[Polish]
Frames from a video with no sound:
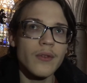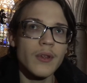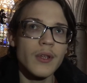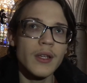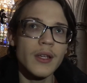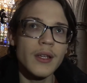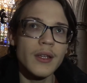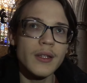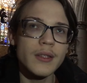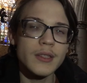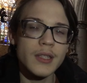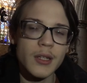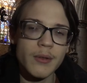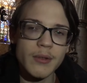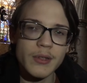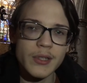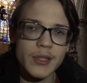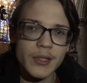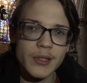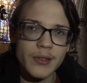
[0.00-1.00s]
I
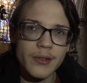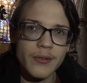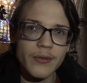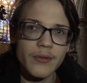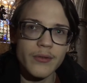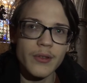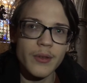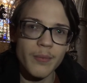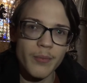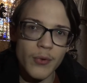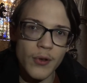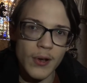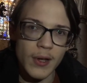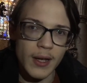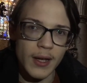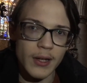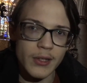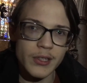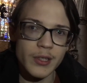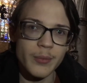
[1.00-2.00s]
cała rzecz w tym
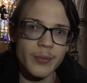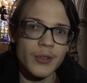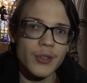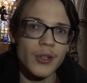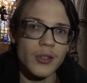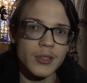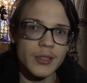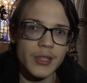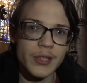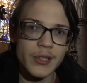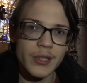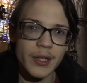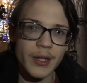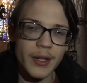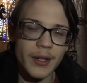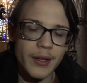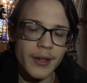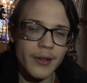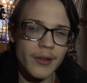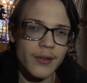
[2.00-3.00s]
polega, żeby dostać
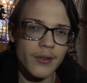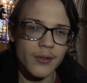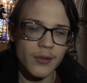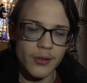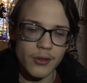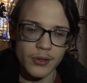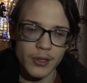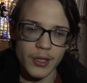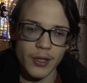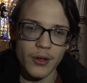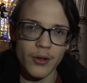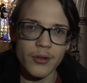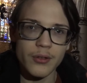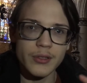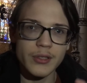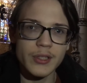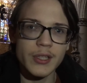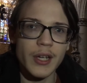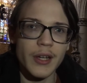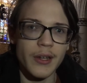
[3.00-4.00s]
się do tego
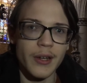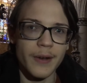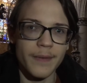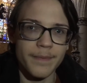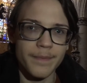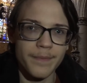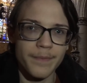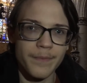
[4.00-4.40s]
rdzenia.